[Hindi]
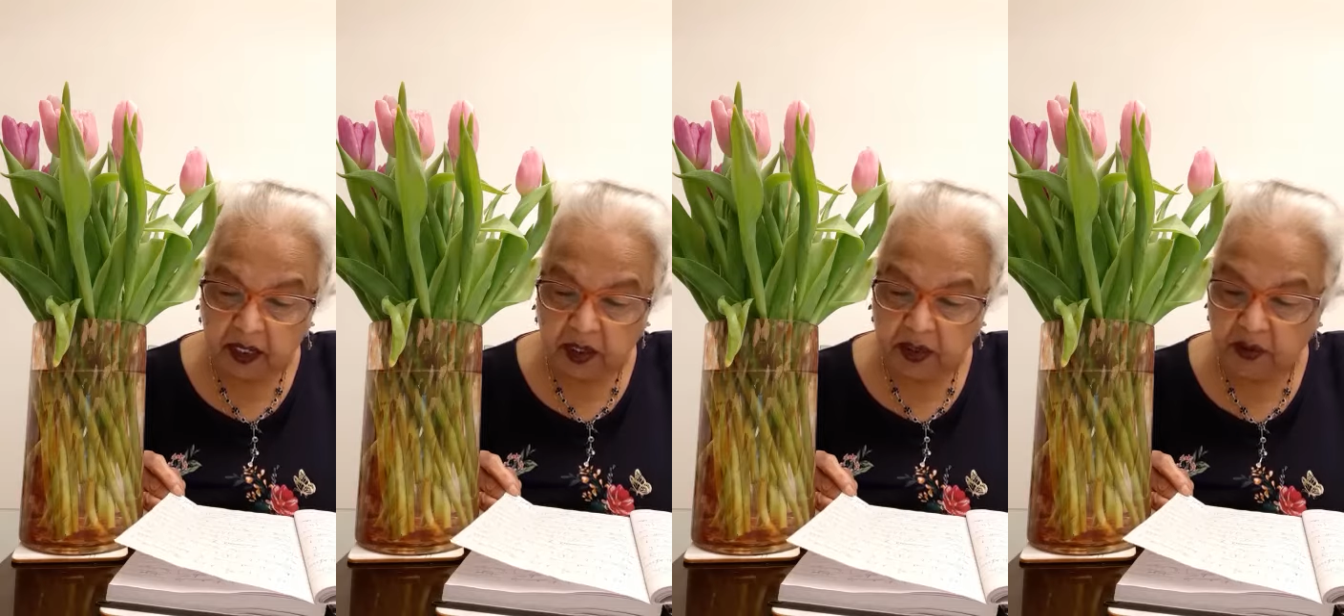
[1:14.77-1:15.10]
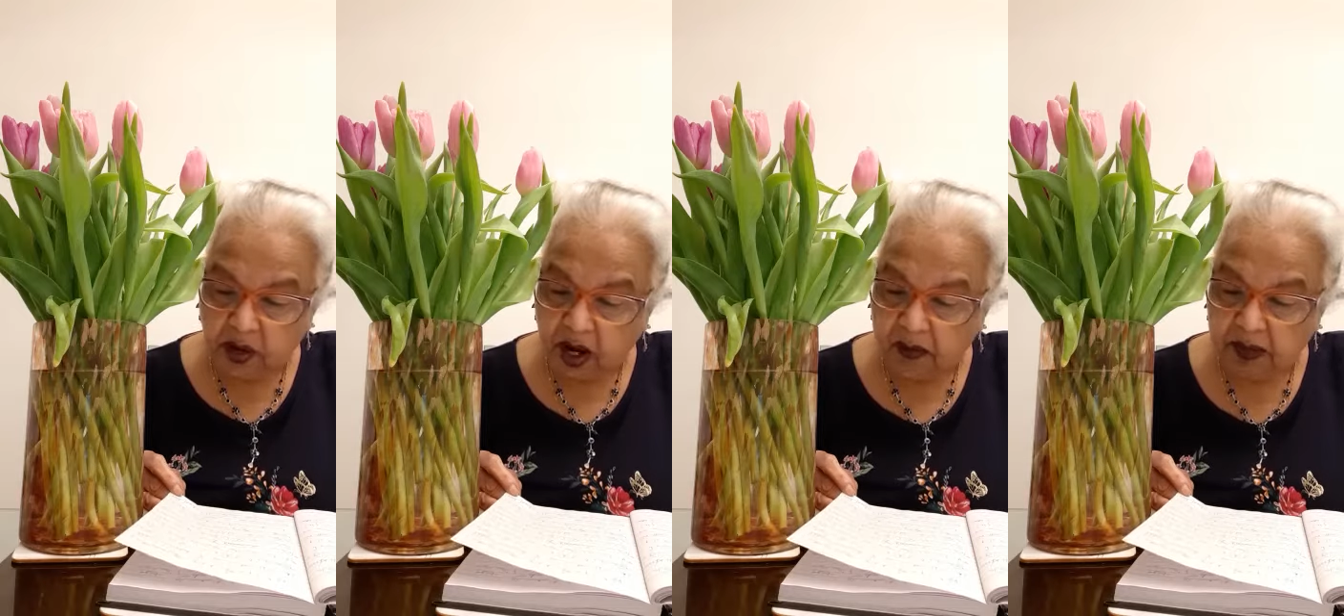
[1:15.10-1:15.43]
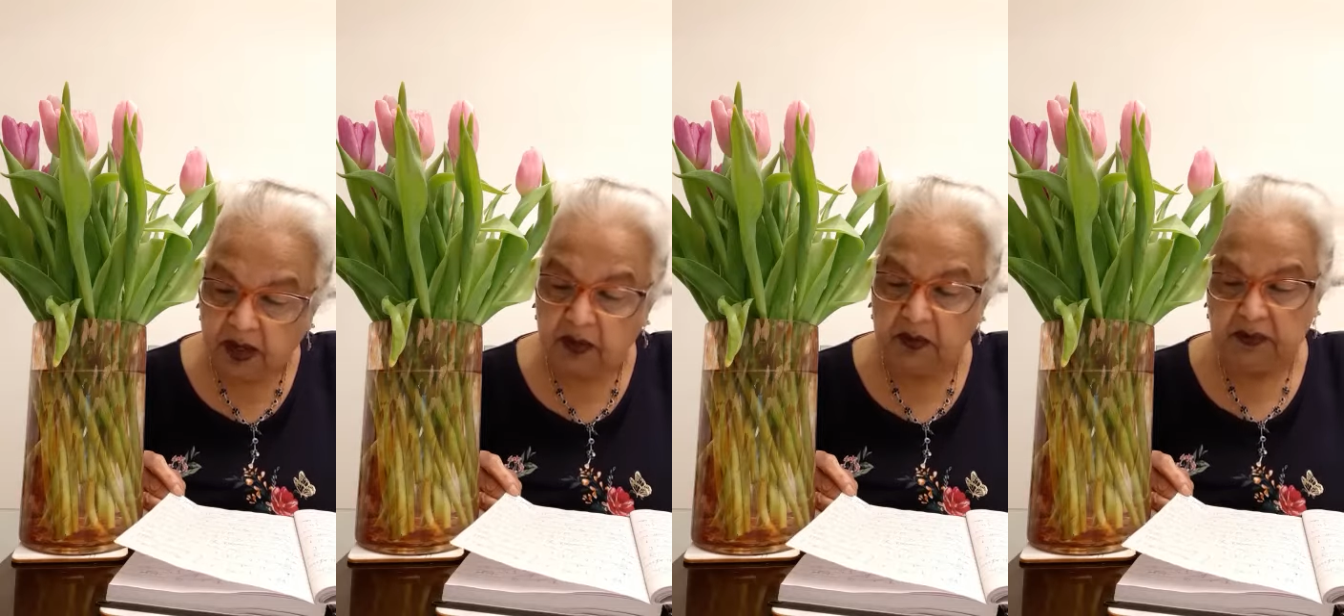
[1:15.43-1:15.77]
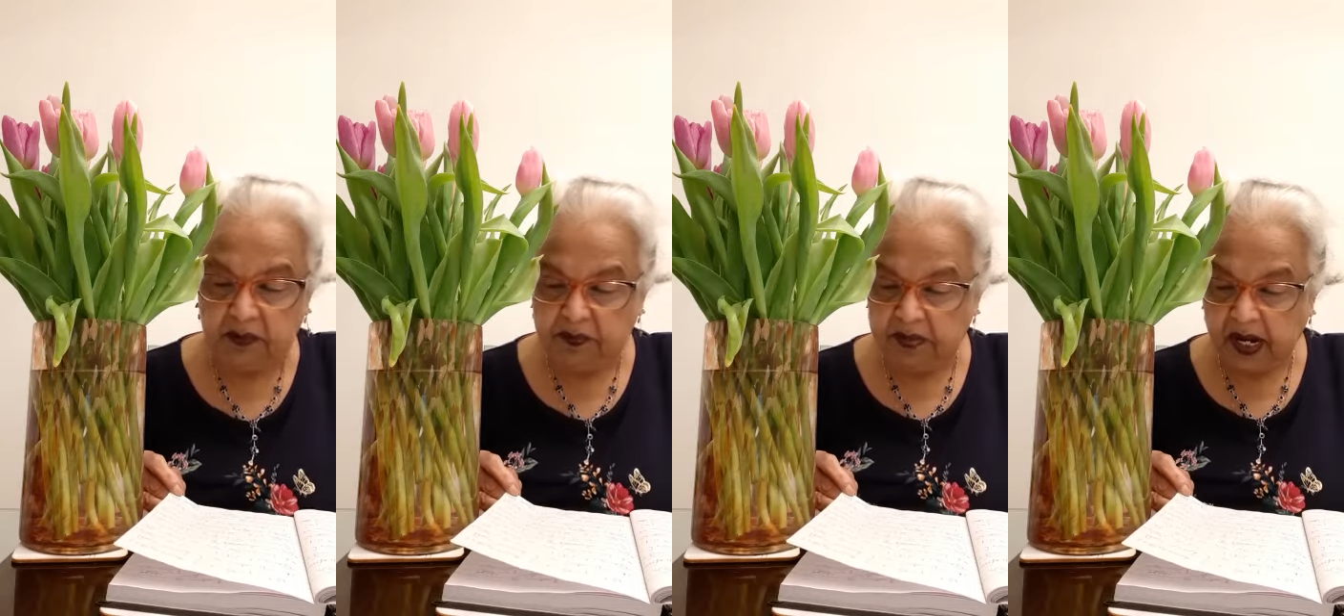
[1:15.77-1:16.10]
रोहामा को वो
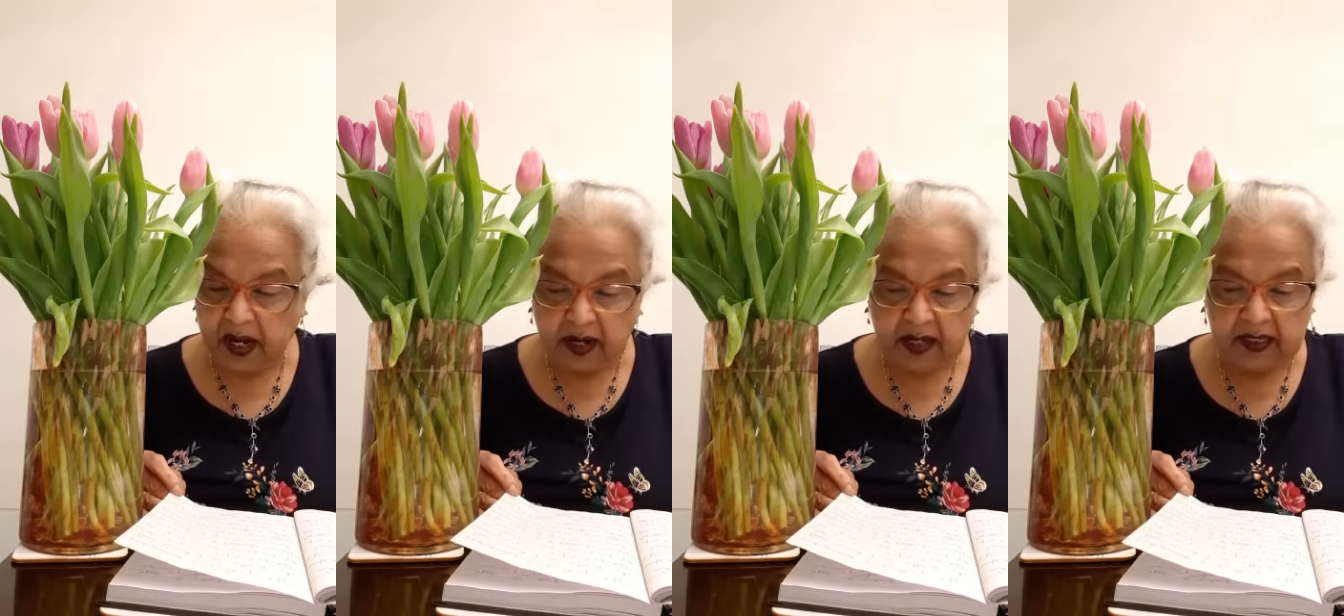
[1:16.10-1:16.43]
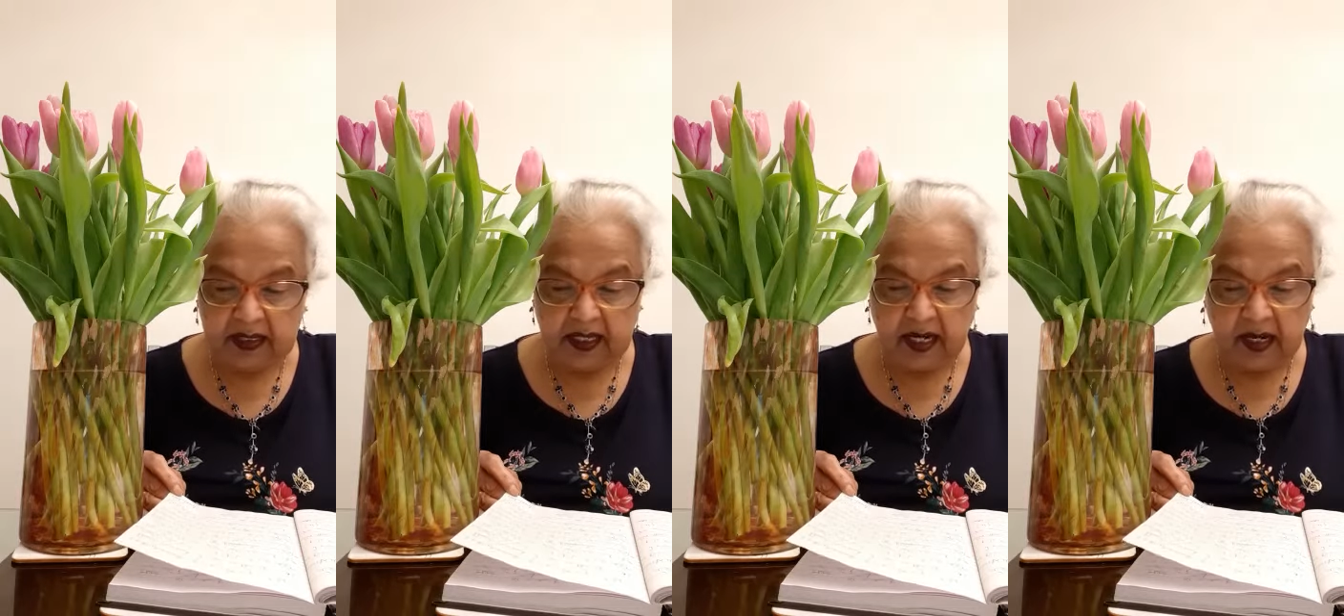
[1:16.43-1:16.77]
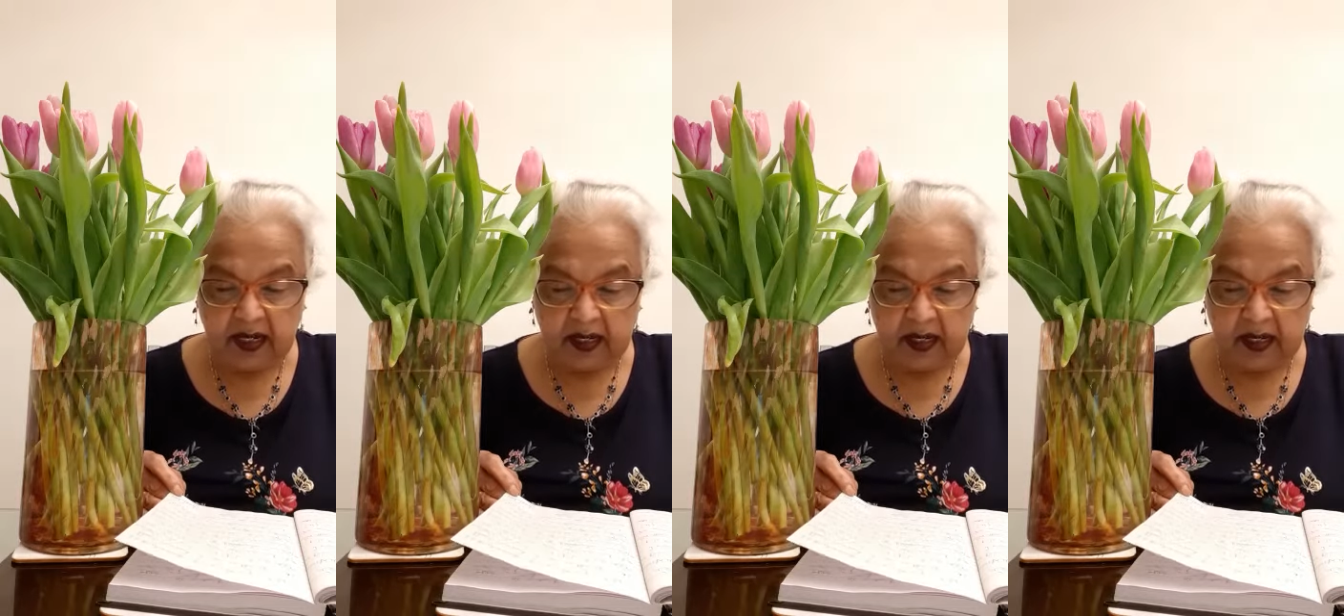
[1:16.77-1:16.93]
प्यार ना दिया